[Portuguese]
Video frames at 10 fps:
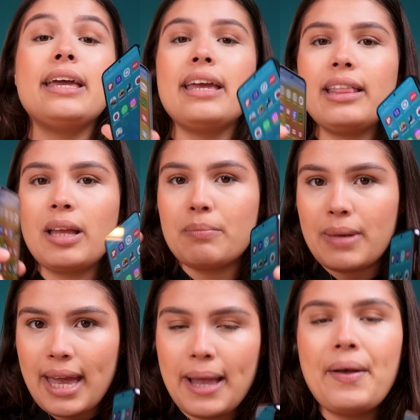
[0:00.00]
E
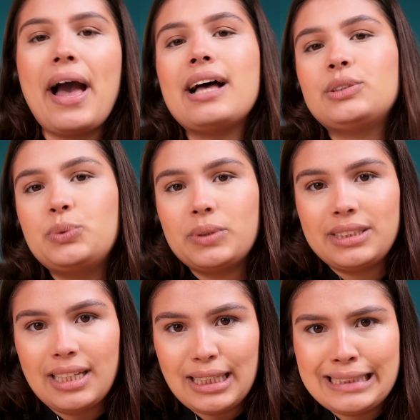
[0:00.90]
também as duas
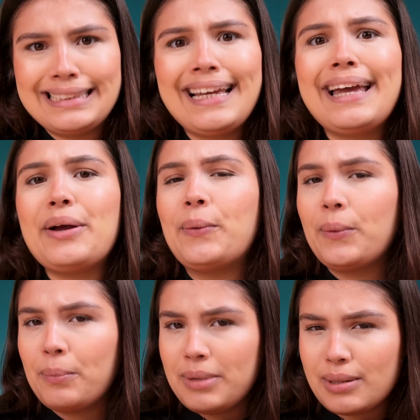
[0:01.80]
telas elas têm a
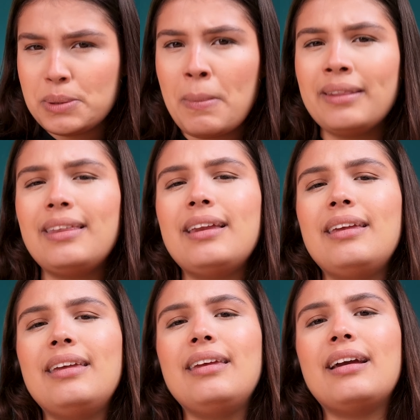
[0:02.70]
economia de
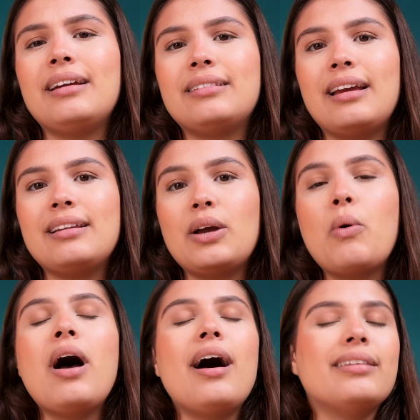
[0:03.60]
bateria, entendeu?